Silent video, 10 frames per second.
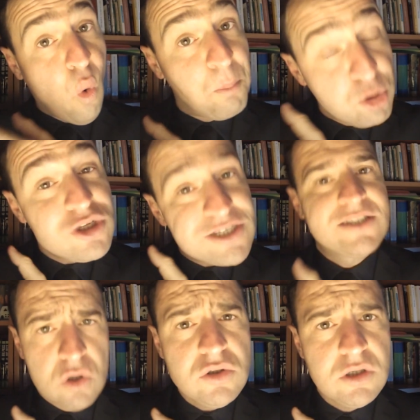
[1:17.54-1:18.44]
on peut
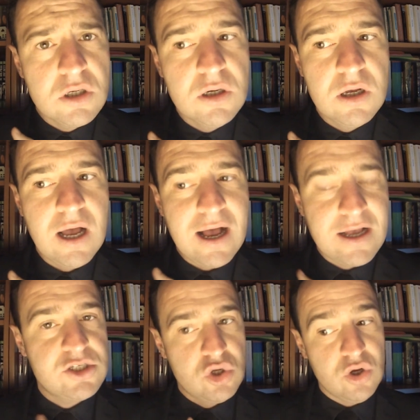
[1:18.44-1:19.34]
s'attendre
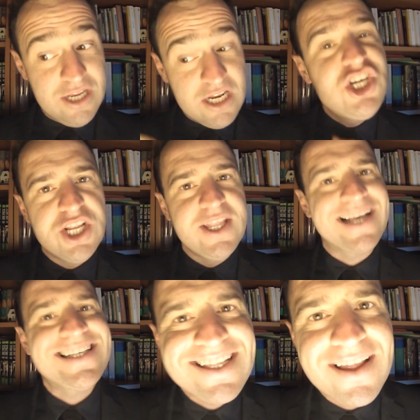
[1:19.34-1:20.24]
à ce qu'ils
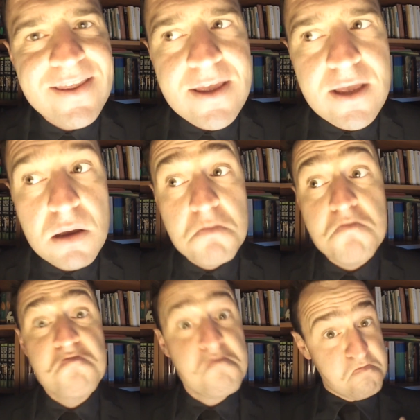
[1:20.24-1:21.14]
génèrent cette année
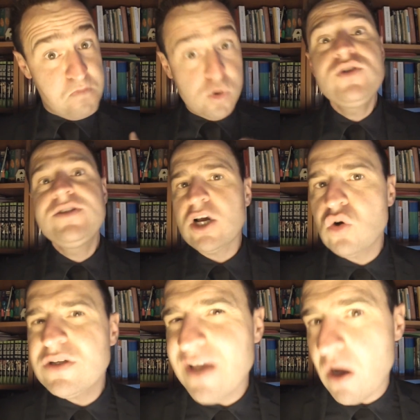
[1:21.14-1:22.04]
plus
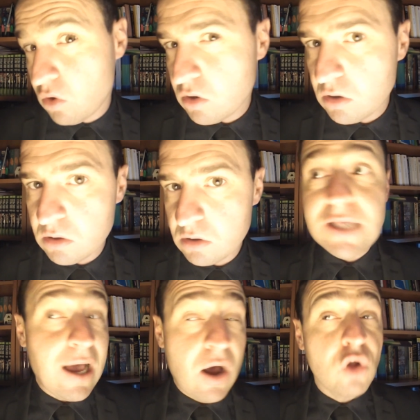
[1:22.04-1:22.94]
d'argent que ça encore.
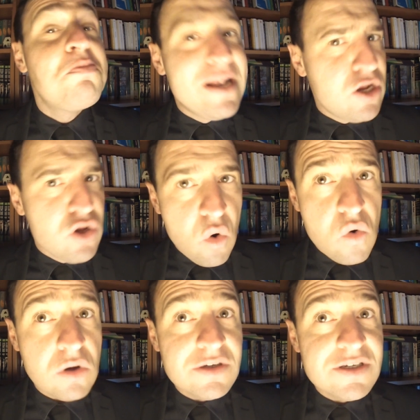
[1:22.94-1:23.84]
40
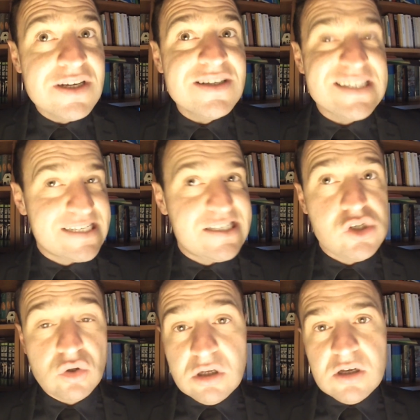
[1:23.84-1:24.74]
millions
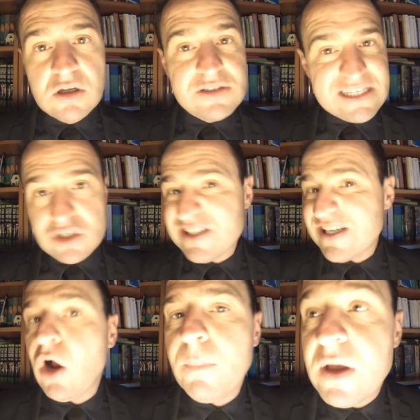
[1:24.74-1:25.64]
700,
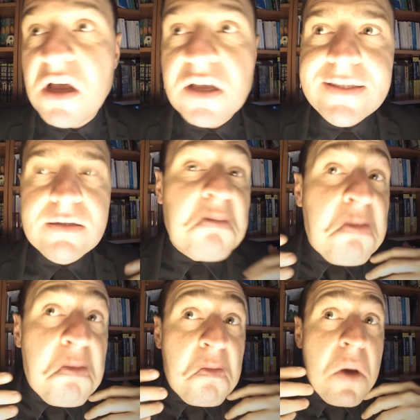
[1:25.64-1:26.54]
750...
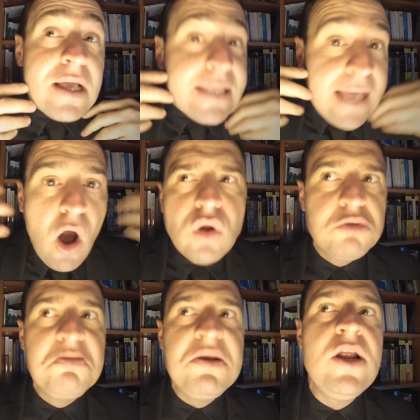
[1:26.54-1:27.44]

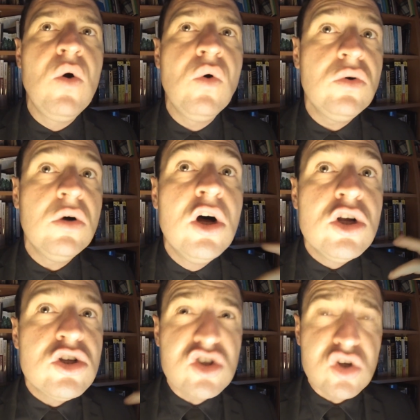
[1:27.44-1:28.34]
40 millions
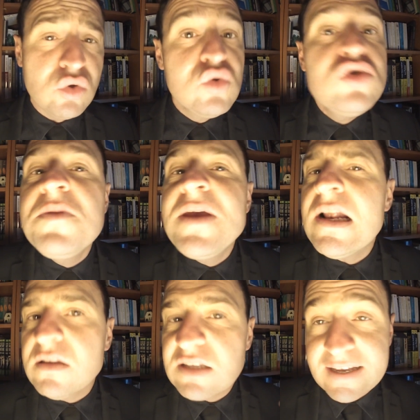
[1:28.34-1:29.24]
112
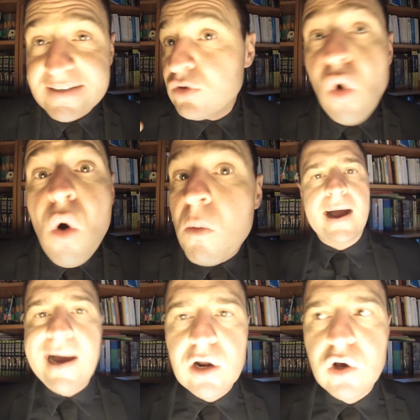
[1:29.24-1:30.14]
013 euros.
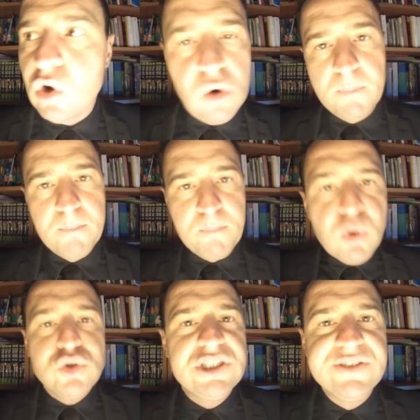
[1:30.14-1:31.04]
Alors,
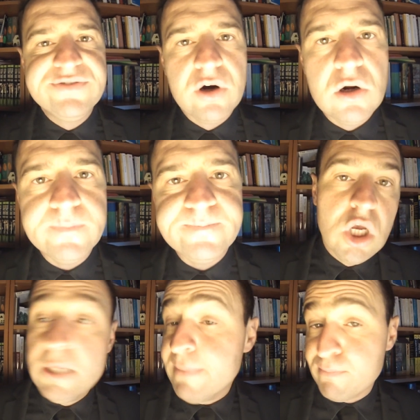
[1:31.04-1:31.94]
pour ceux qui veulent,
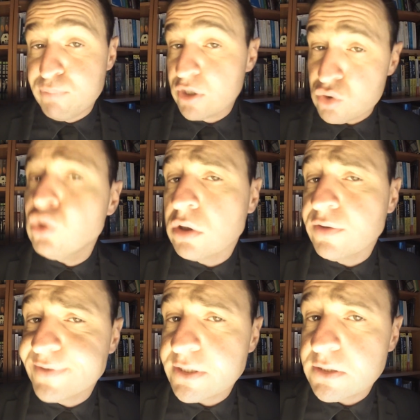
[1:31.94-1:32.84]
et même pour les autres
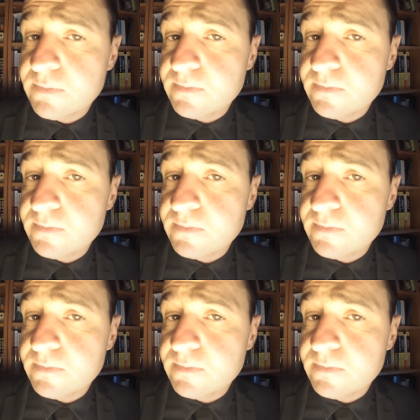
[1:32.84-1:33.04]
en fait,